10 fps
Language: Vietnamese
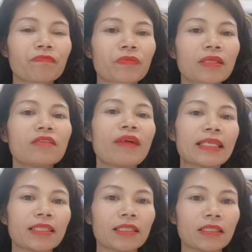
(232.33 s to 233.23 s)
như vậy
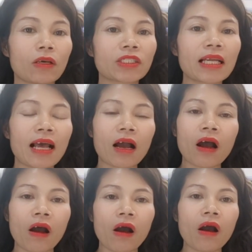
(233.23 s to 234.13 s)
thì nó rất là
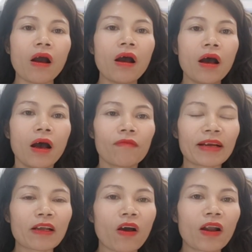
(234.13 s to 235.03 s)
khó và
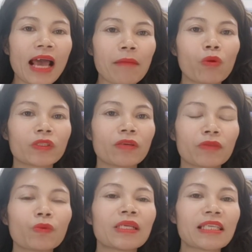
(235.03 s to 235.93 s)
đó là một trong
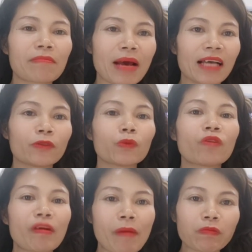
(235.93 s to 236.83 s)
những nguyên nhân mà chúng tôi
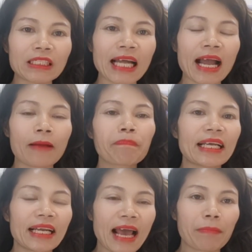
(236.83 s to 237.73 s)
phải bóc ra
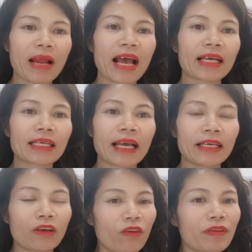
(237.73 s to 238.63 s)
làm lại cái
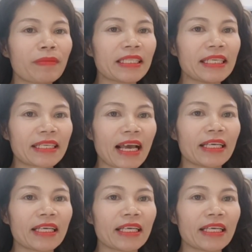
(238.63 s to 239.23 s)
gói phim cách nhiệt này